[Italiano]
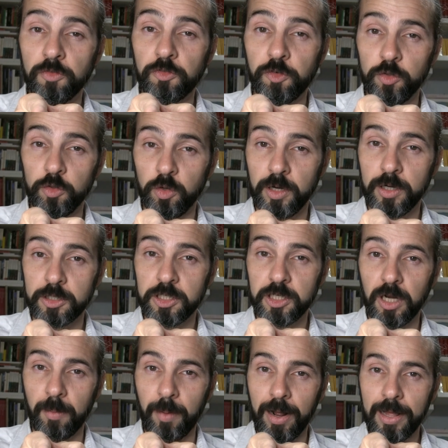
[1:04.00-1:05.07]
in fondo nel
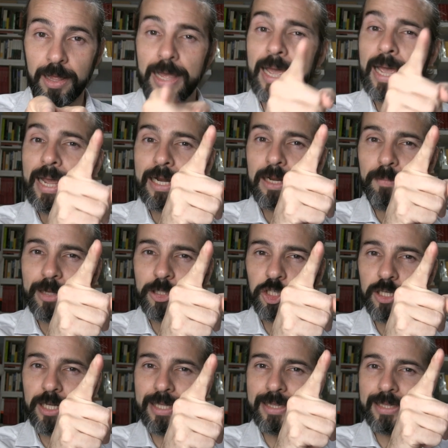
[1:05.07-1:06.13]
cinema? E
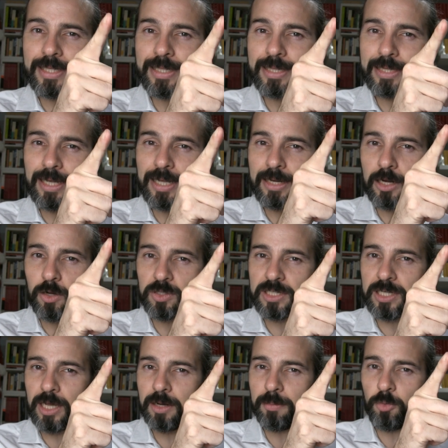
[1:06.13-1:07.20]
l'immagine di te nello
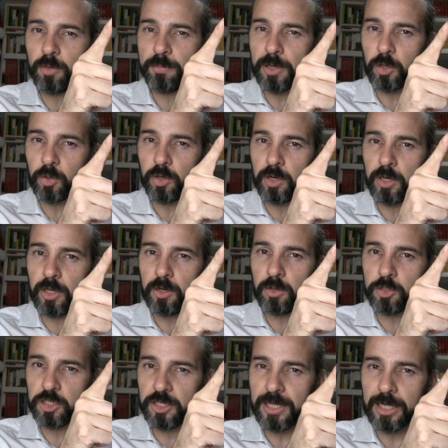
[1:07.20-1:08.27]
schermo in bianco e
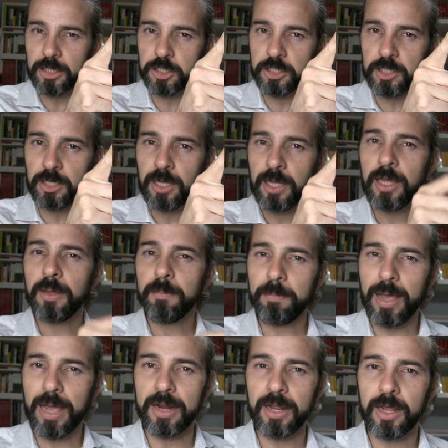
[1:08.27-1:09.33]
nero? Ci riesci?
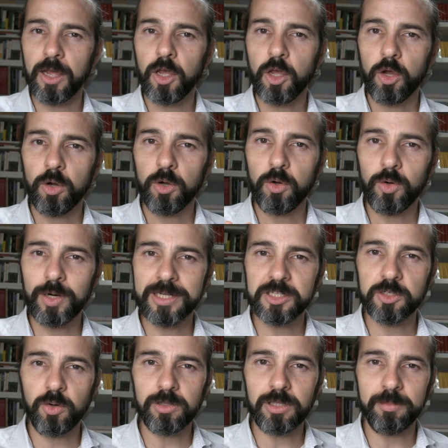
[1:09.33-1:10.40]
Bene, ora
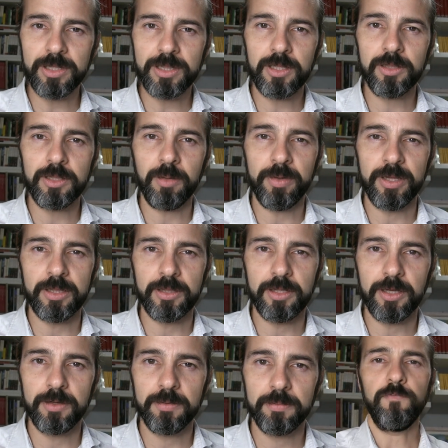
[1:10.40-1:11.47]
ascoltami
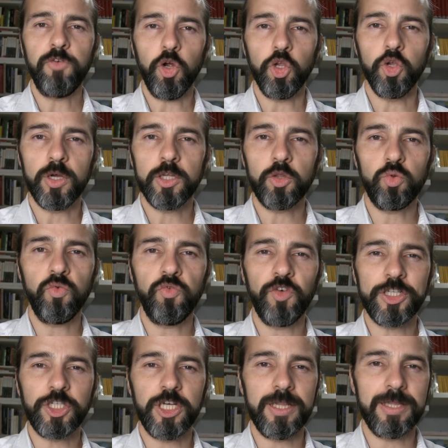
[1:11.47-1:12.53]
attentamente. Voglio che tu
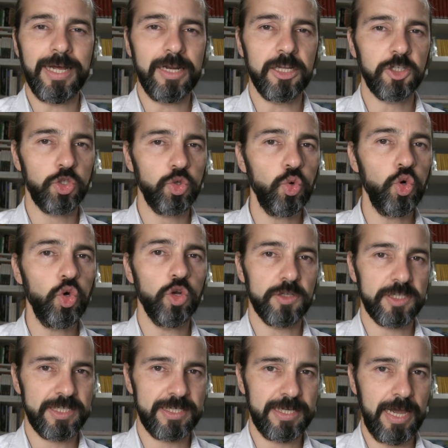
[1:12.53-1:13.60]
faccia andare sullo
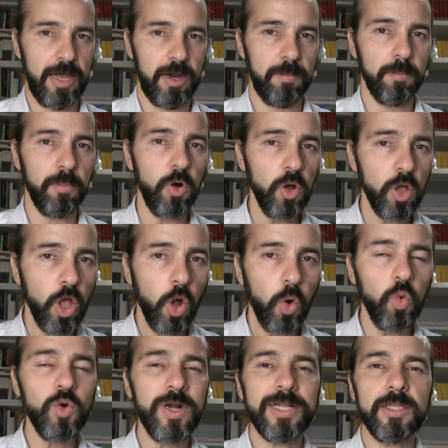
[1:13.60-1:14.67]
schermo
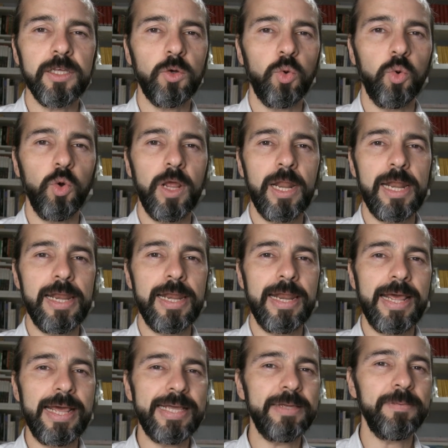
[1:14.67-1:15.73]
una di
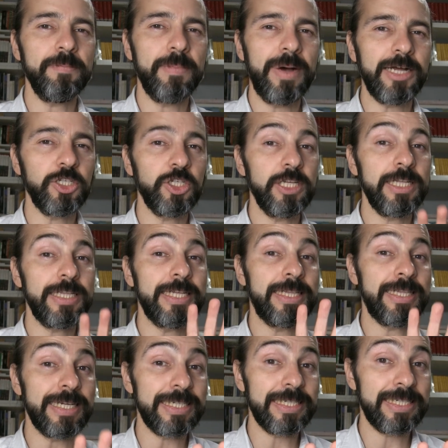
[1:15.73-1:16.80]
quelle immagini
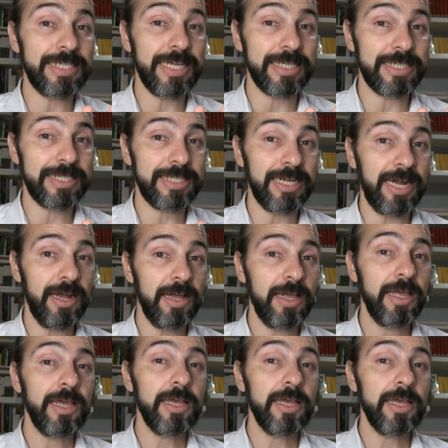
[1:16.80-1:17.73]
di te stessa